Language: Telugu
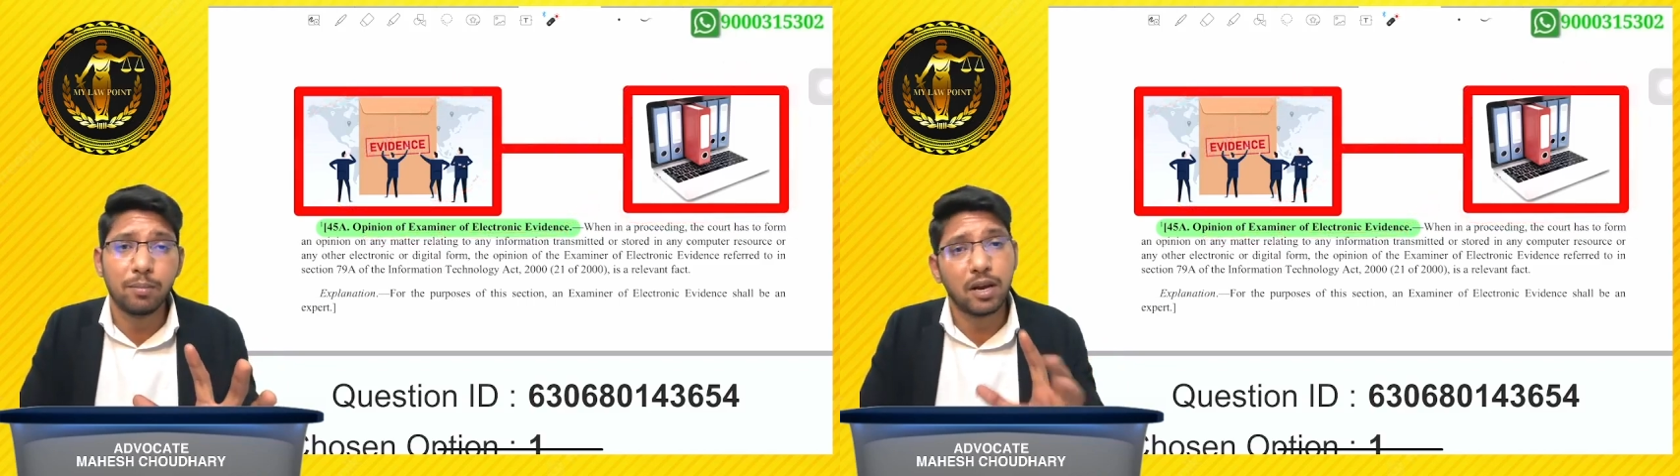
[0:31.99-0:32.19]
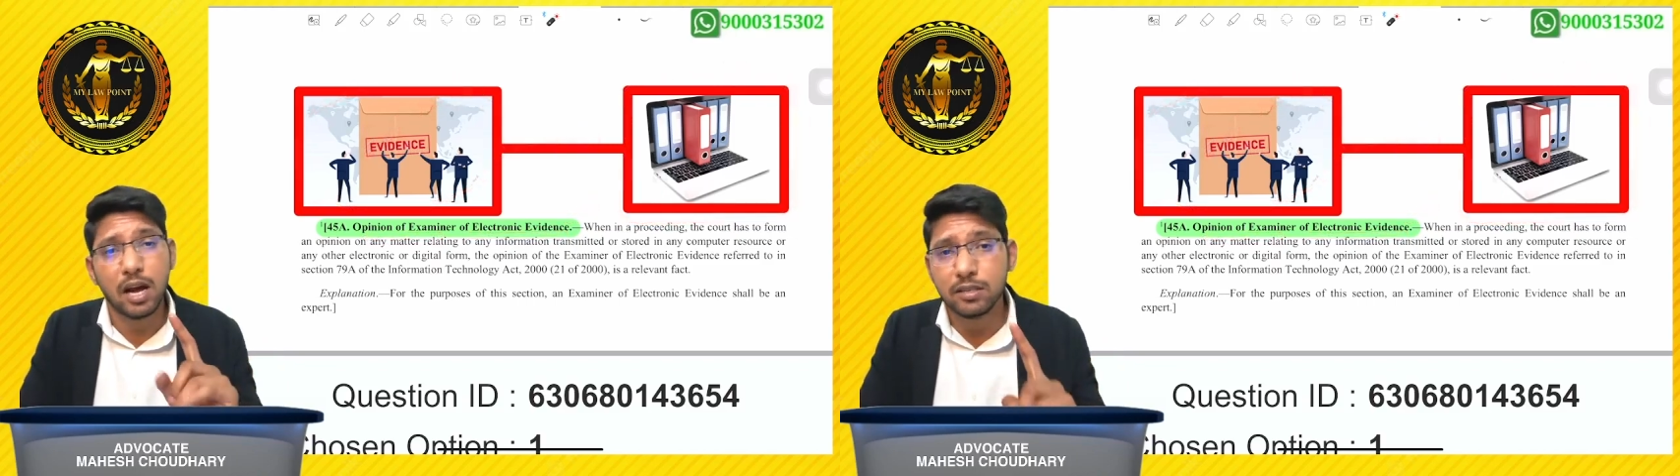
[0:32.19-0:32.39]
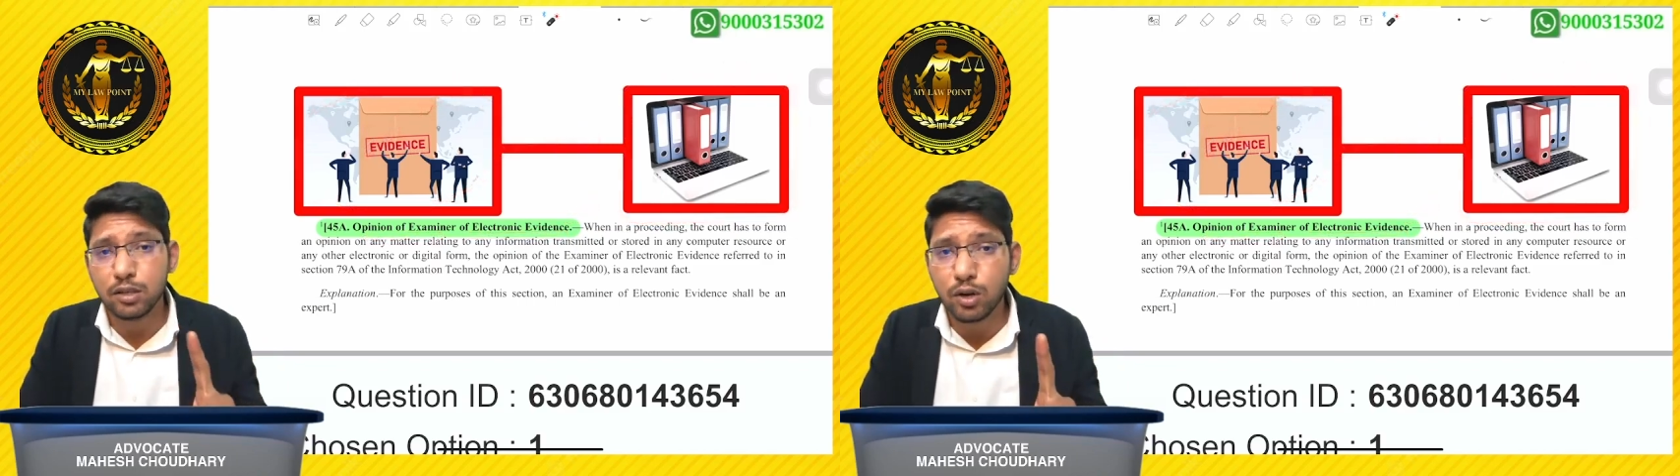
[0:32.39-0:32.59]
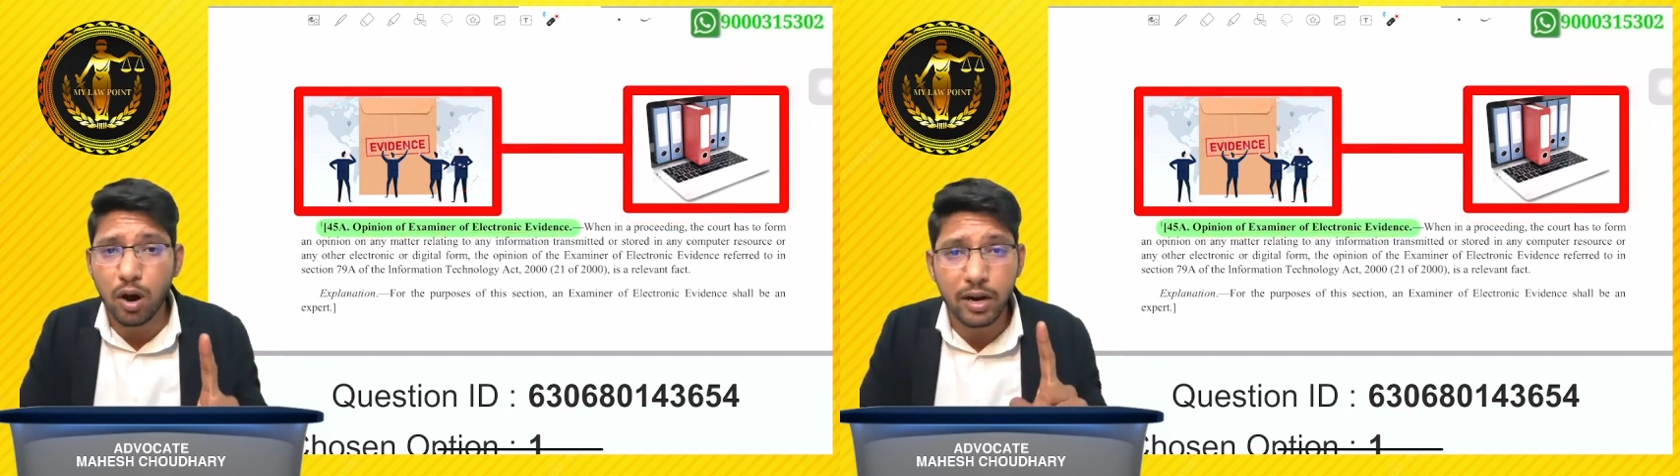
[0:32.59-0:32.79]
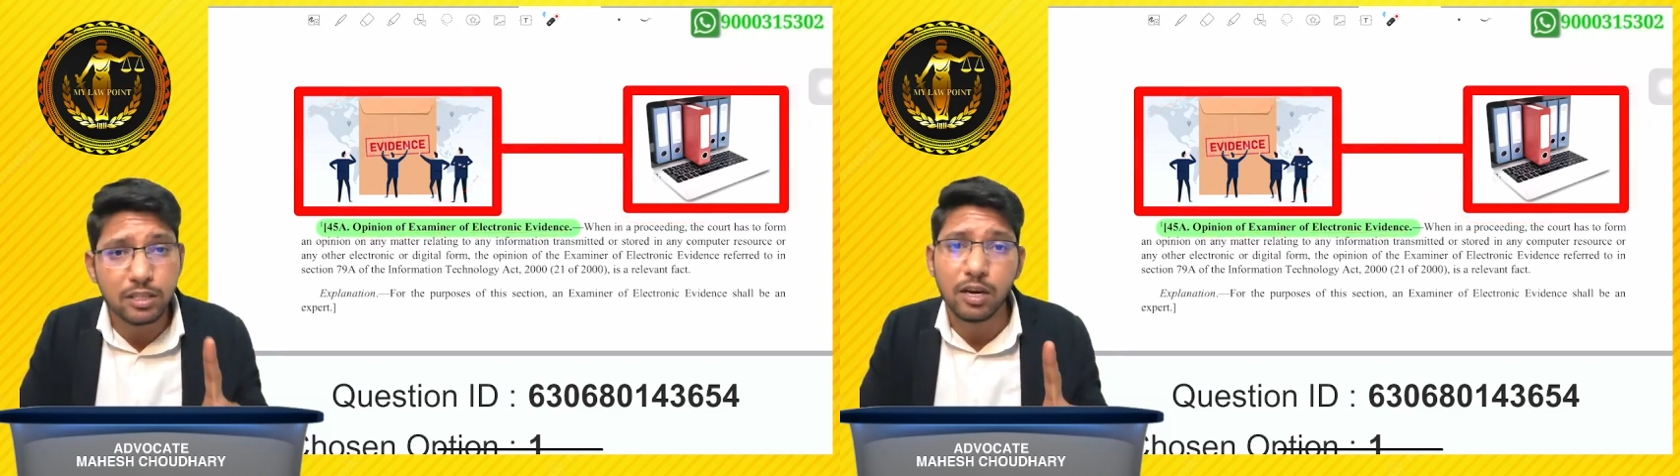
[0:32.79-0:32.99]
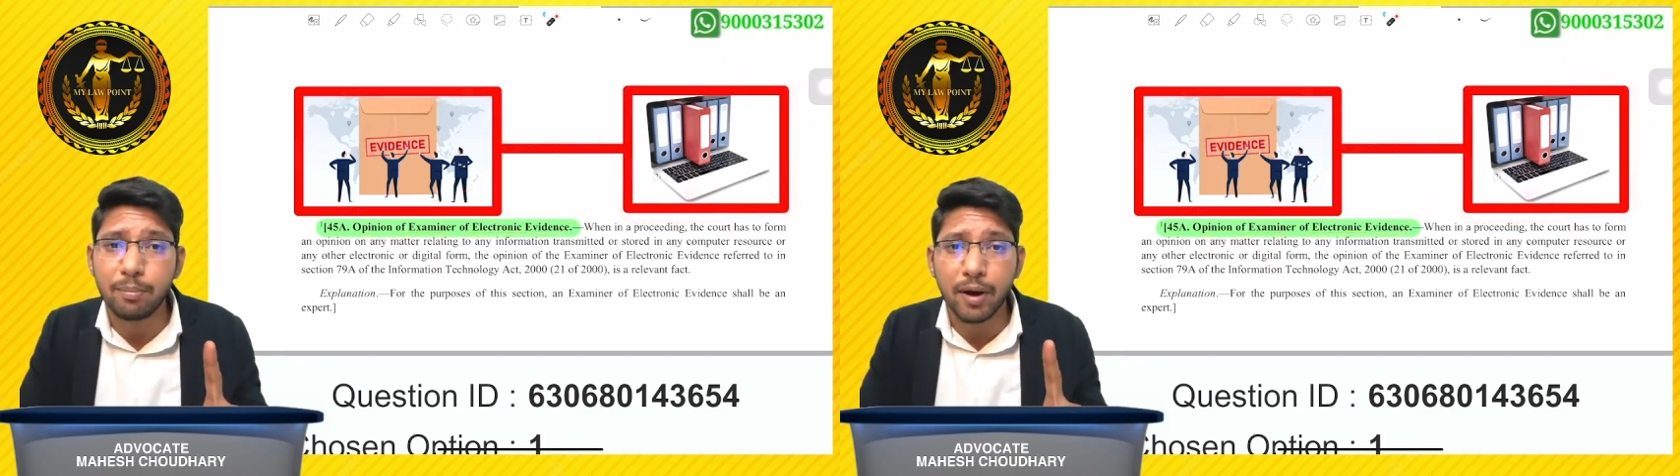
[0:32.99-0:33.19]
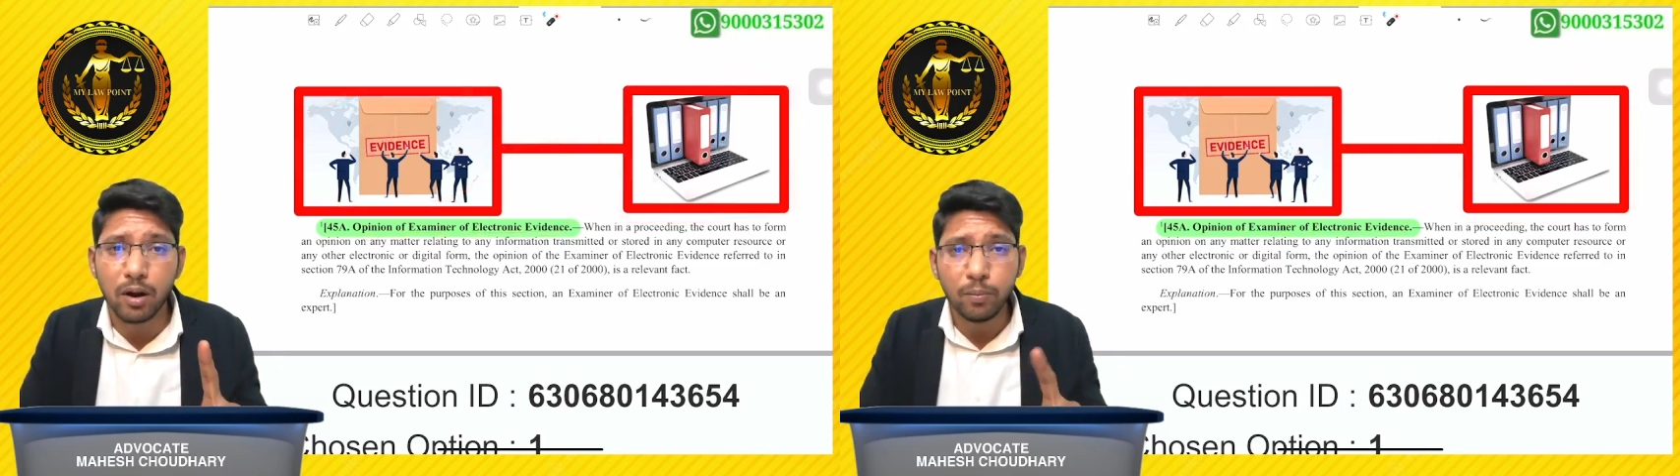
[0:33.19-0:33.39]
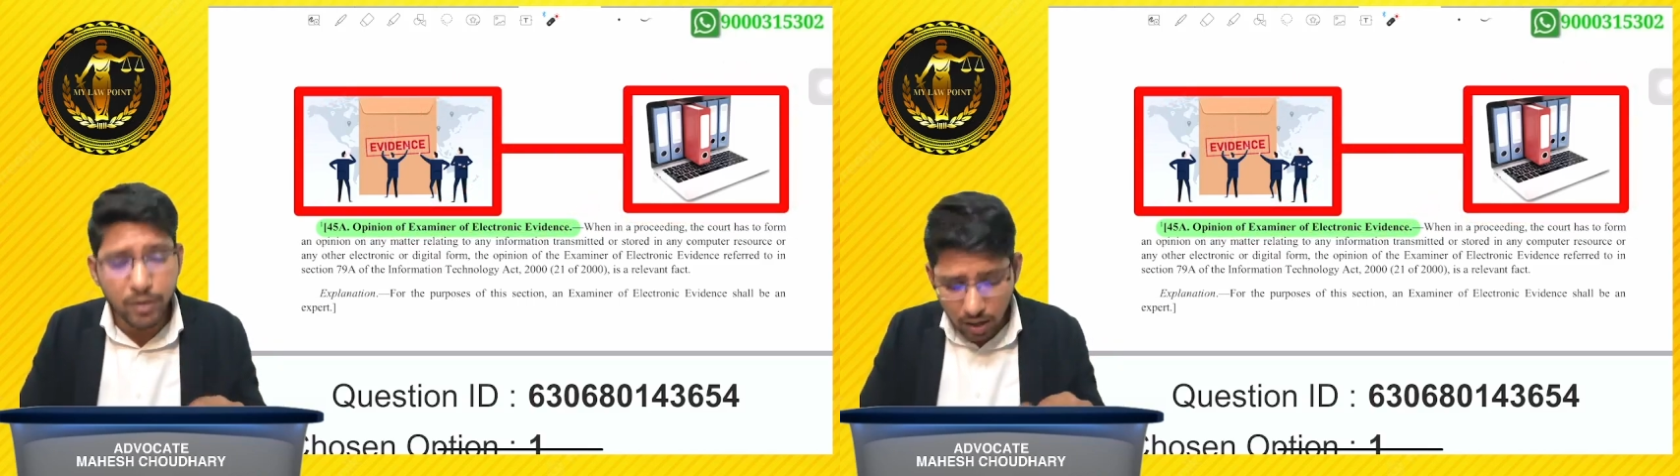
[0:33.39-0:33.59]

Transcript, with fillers: మీ క్లాసెస్లో ఆల్రెడీ చెప్పాను